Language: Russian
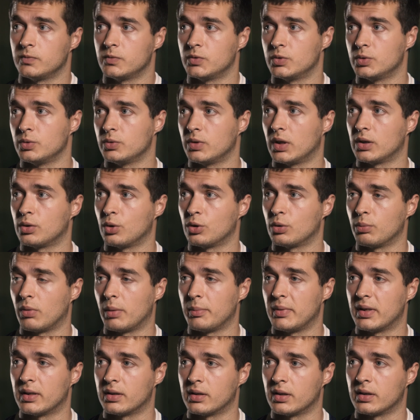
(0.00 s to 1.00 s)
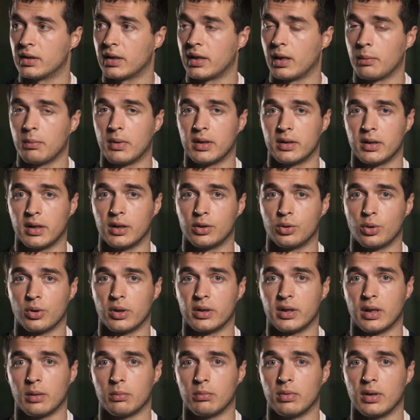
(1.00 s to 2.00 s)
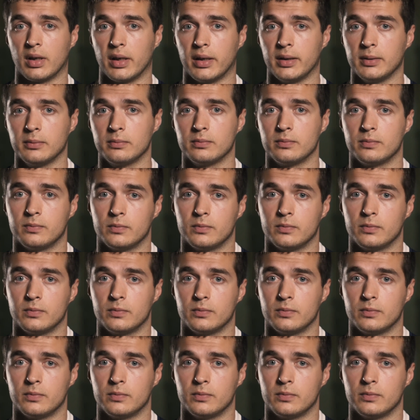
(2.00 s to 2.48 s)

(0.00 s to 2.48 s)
ну, на тот момент эта команда, которая там была,